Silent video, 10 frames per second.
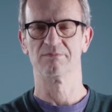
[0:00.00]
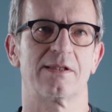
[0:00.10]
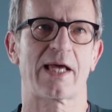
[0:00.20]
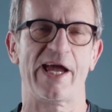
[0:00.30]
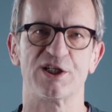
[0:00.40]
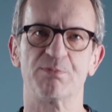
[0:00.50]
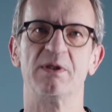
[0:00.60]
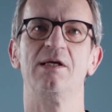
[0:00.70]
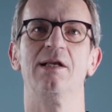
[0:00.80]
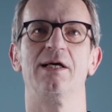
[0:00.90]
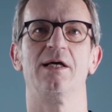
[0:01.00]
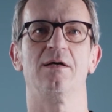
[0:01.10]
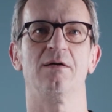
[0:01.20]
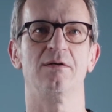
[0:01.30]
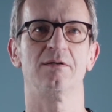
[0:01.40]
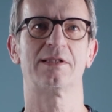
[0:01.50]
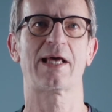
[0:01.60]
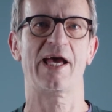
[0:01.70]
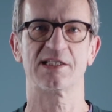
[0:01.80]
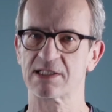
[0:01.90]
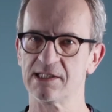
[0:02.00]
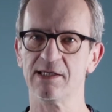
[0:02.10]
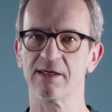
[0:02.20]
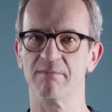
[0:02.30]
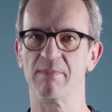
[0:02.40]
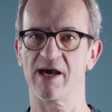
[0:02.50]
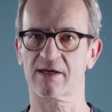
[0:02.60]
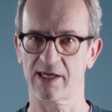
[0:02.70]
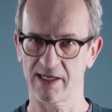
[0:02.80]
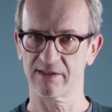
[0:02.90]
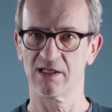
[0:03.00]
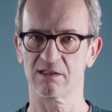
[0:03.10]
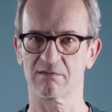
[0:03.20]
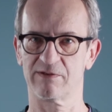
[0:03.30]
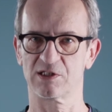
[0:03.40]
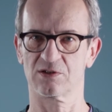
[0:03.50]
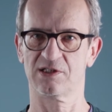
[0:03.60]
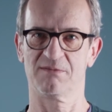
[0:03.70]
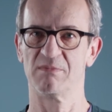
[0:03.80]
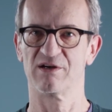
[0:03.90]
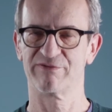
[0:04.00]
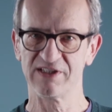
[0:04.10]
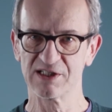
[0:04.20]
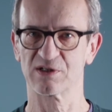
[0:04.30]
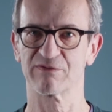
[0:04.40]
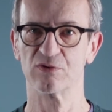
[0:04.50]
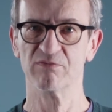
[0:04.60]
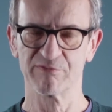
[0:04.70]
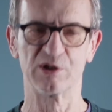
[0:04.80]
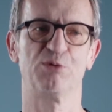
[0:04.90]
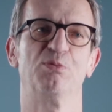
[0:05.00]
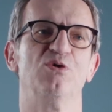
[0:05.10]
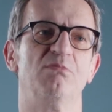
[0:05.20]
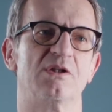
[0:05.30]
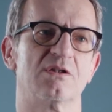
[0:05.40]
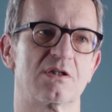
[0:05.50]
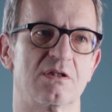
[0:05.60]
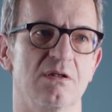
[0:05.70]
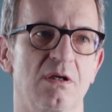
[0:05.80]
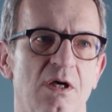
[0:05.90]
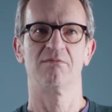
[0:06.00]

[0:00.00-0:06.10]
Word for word: Drei Spiele, drei Siege, mehr geht nicht, weil sonst hätten wir ja vier oder fünfmal spielen müssen.